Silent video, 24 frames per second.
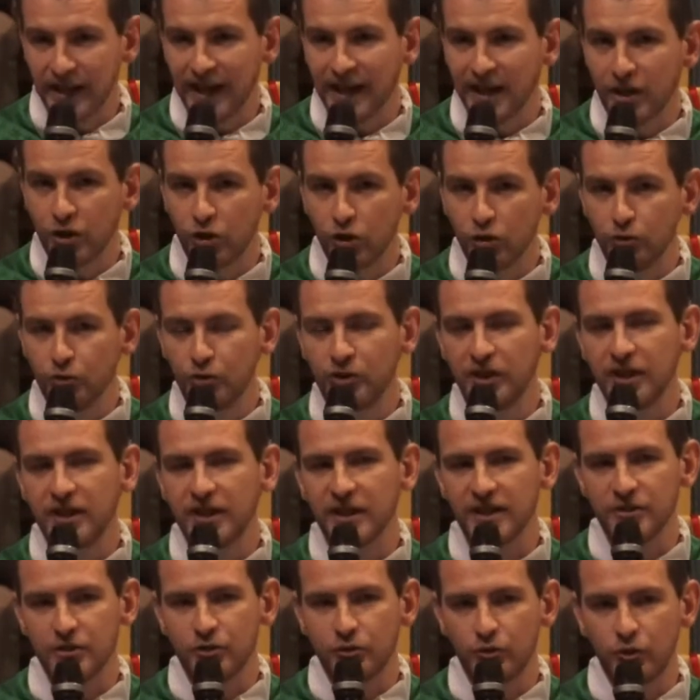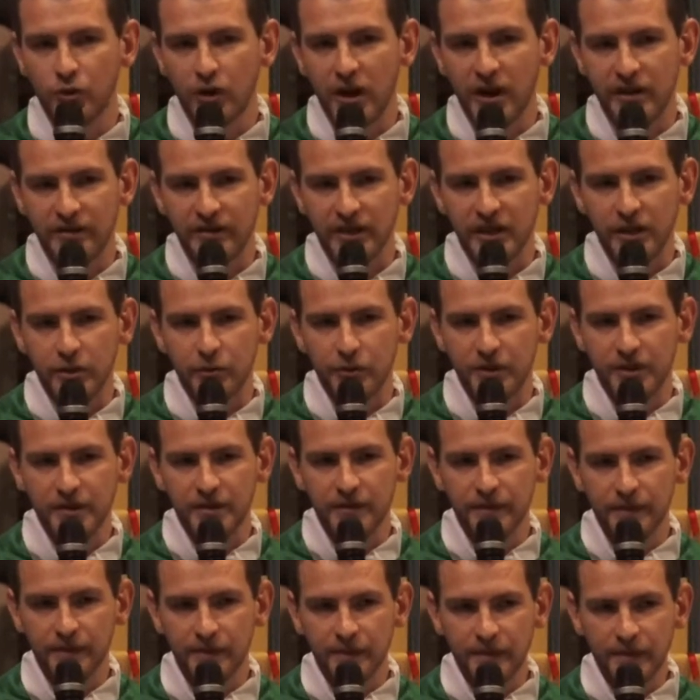la communication avec lui.
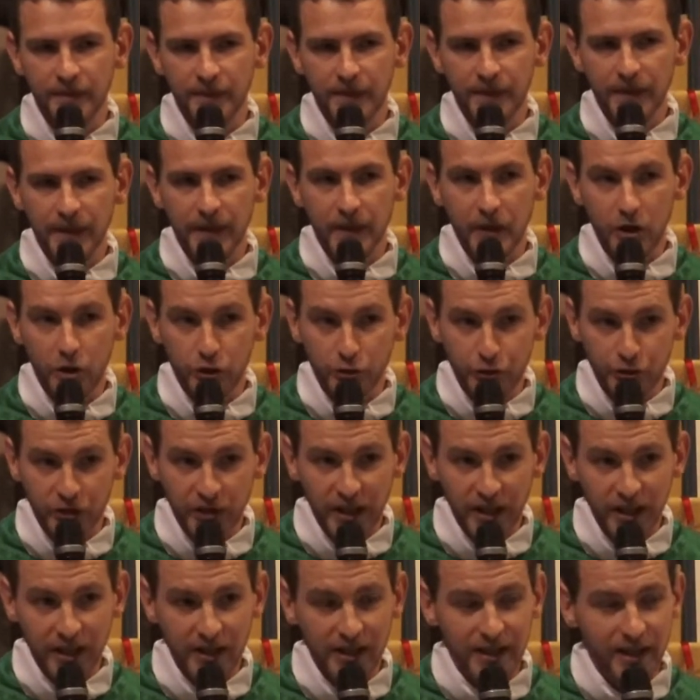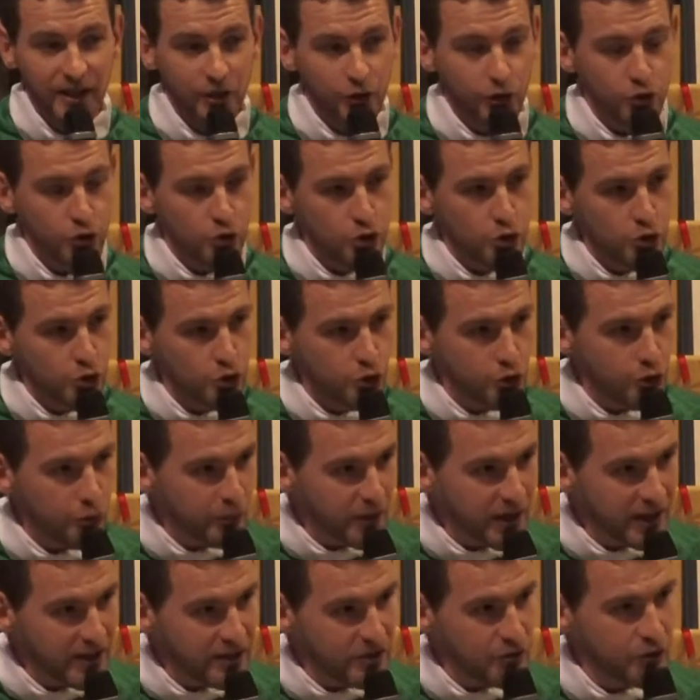Offrir quelque chose de
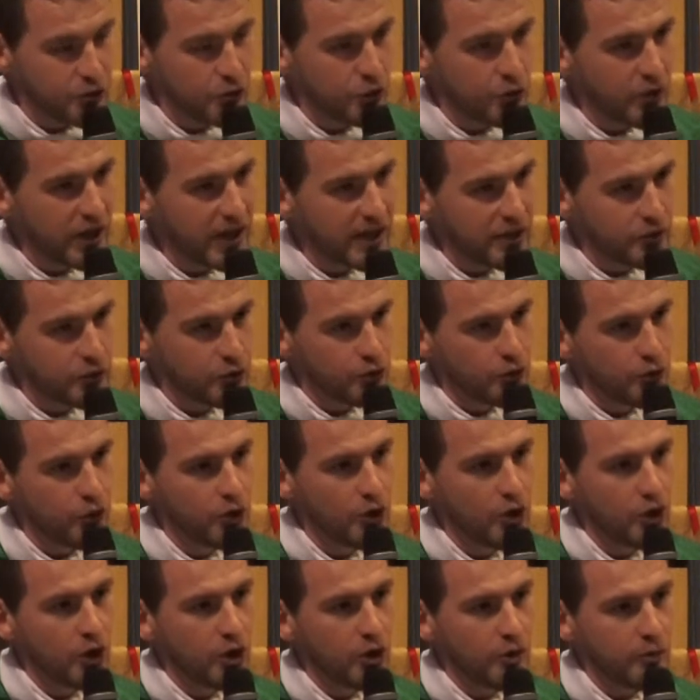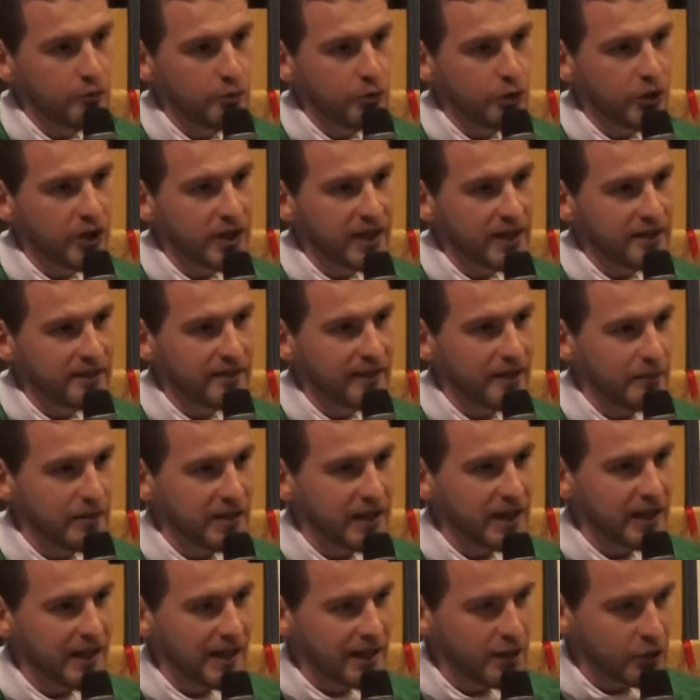précieux à Dieu pour rétablir la